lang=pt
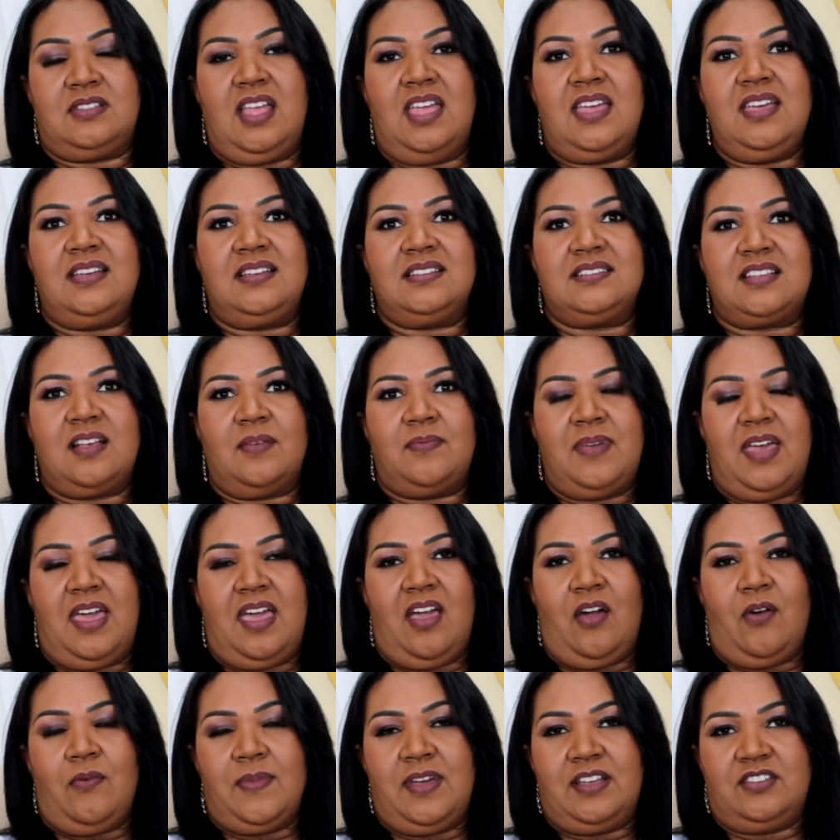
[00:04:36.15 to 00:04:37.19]
Tem que saber
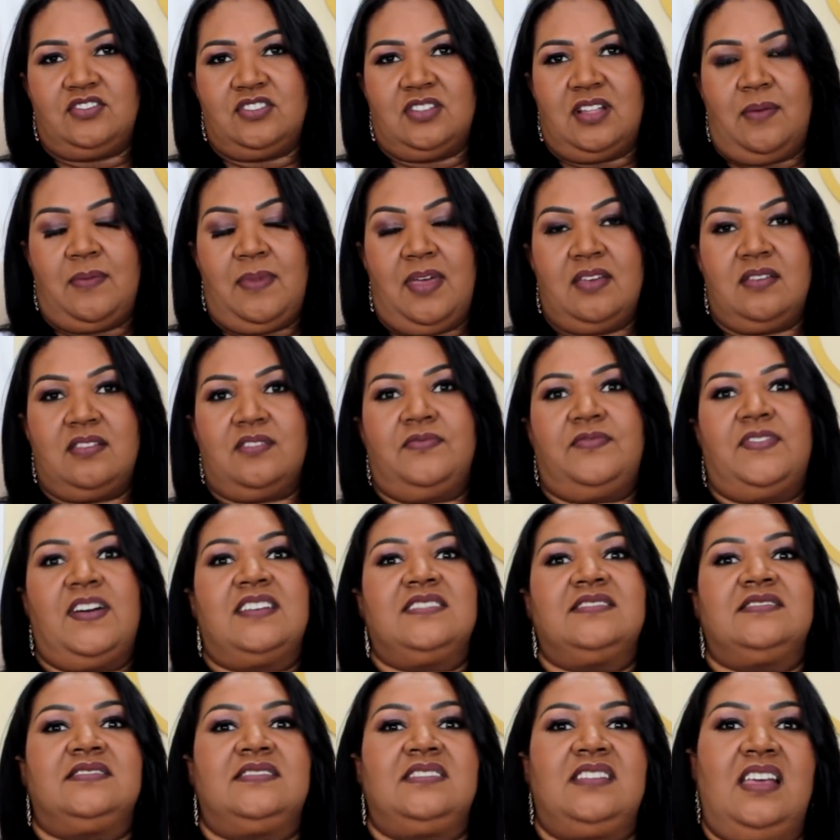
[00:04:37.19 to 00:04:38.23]
realmente, né, meio que
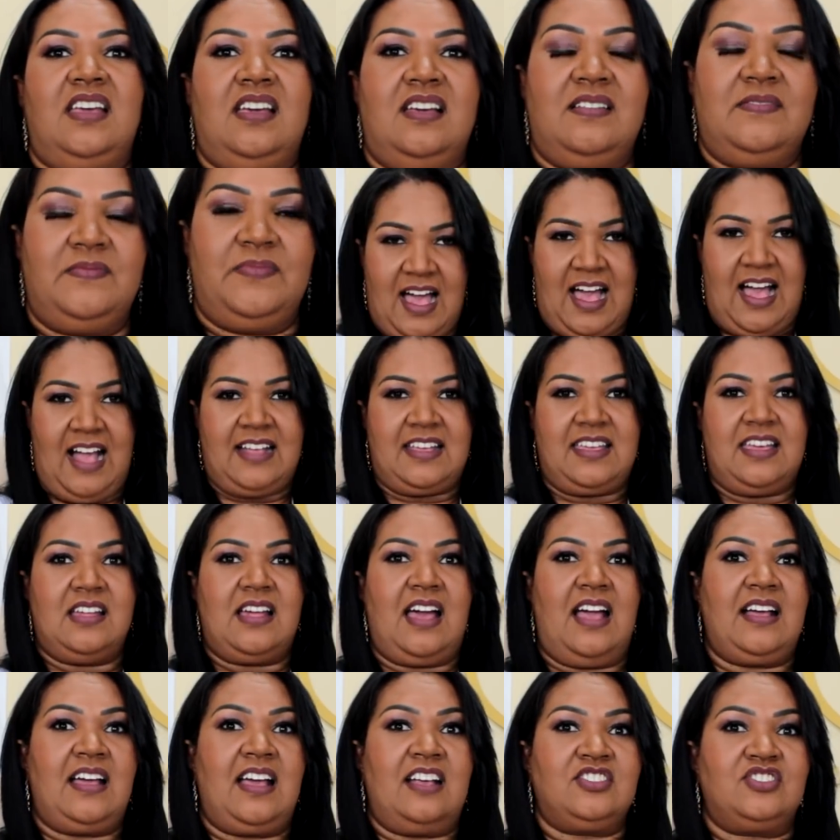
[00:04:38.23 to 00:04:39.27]
fazer, aqui,
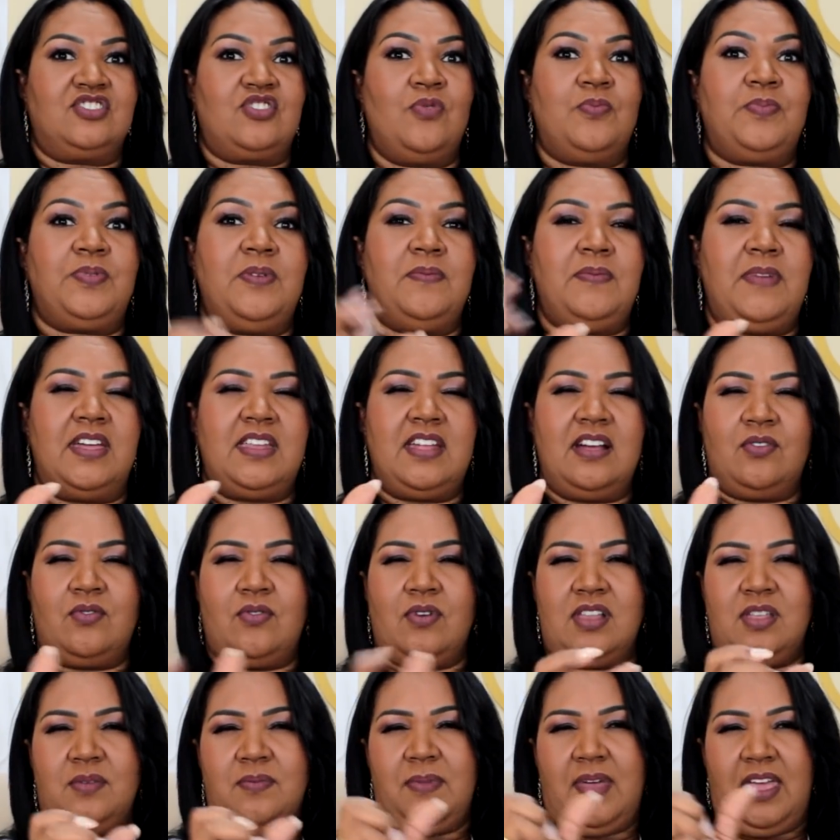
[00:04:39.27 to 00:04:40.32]
acho que o primeiro
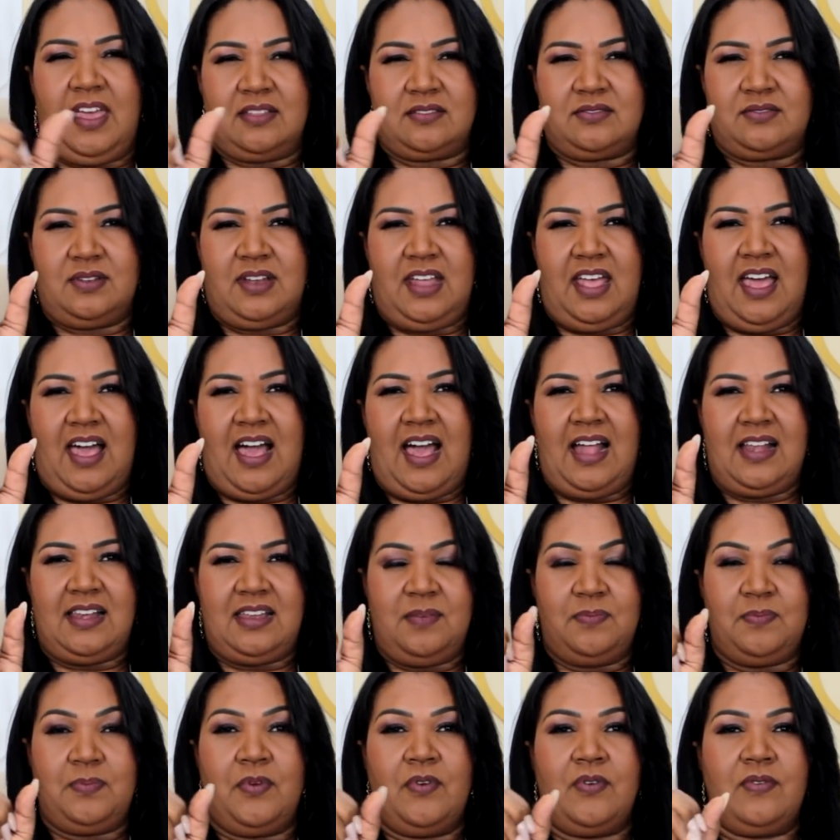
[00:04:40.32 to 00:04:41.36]
acolhimento, né,
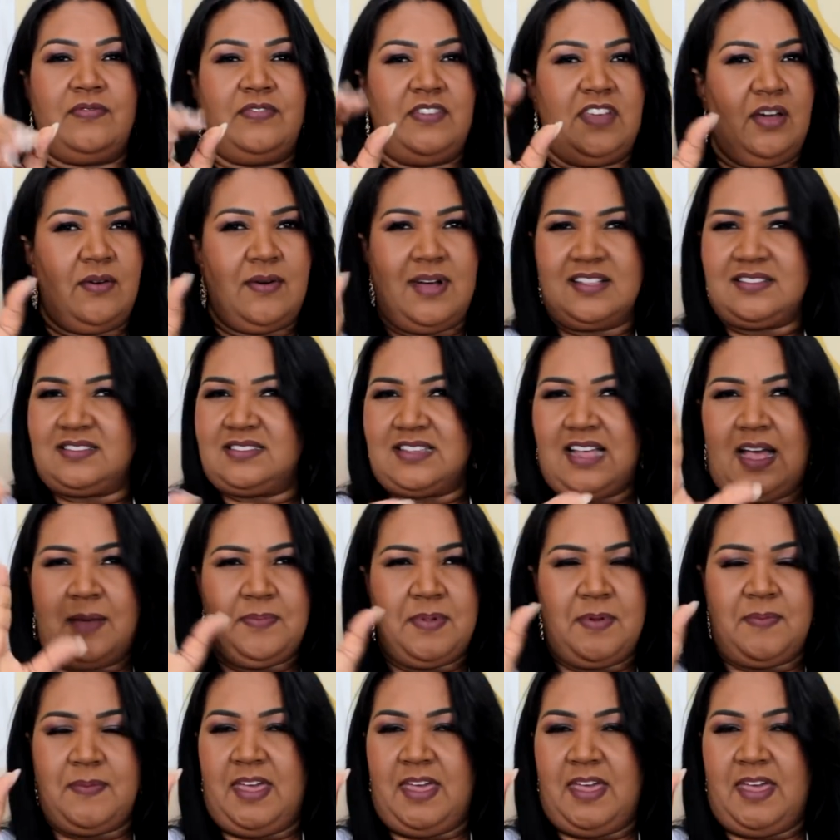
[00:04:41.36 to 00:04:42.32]
ali por via WhatsApp